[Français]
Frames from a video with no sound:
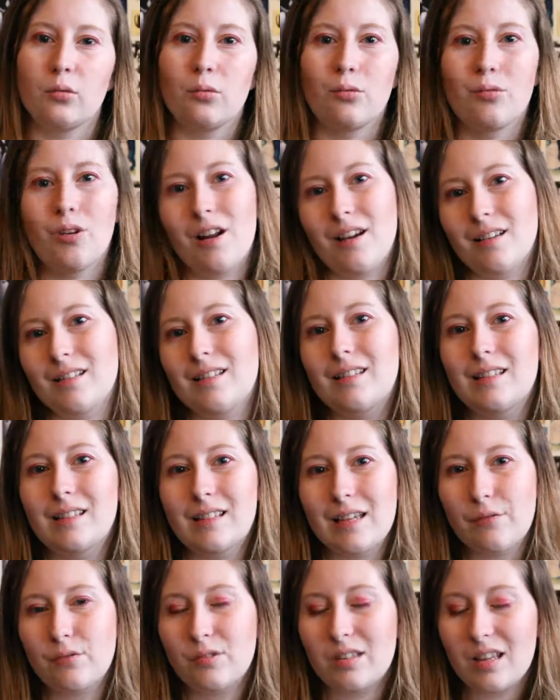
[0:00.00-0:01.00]
Donc voilà, si
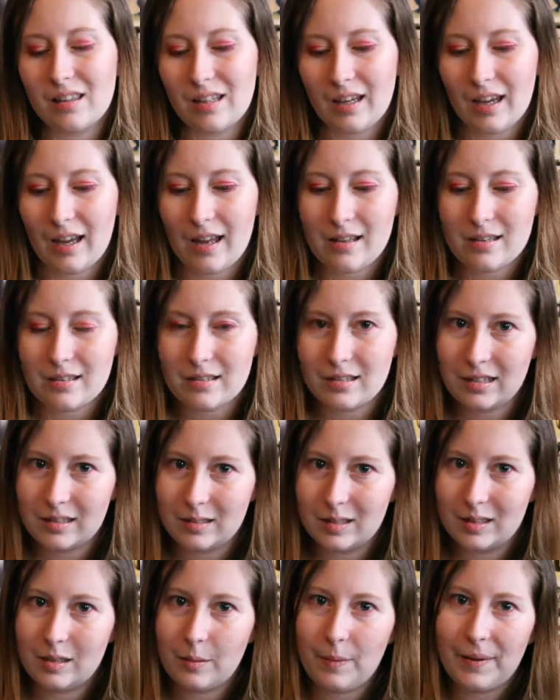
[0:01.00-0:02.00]
ça vous intéresse,
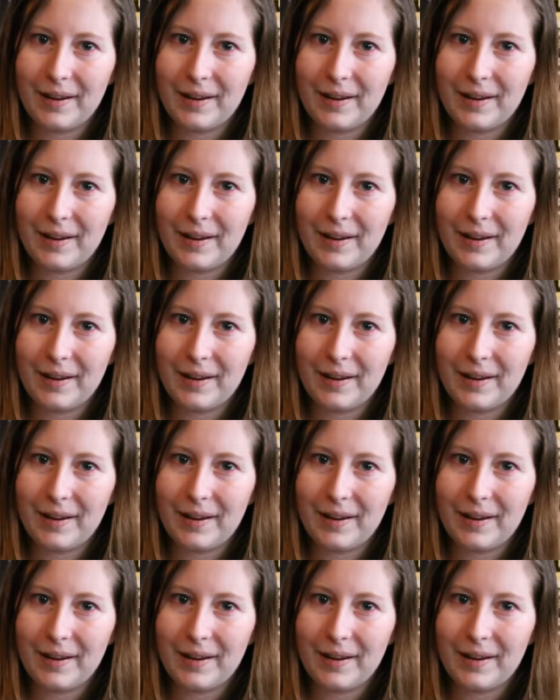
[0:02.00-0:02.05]
n'hésitez